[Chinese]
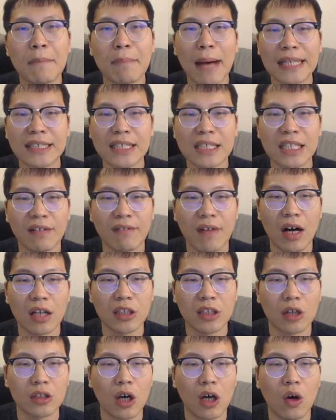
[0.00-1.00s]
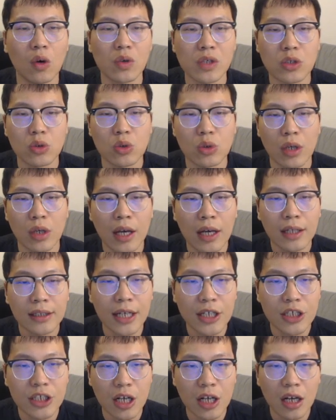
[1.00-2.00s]
把自己的王逃到后翼去，
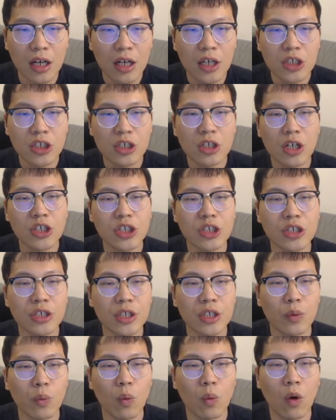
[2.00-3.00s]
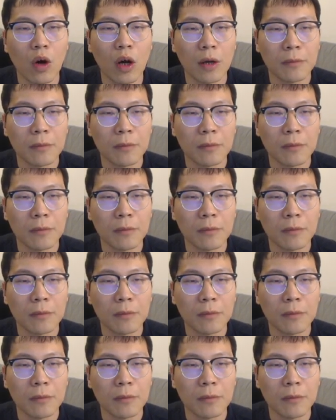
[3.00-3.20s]
但是车吃 e 五。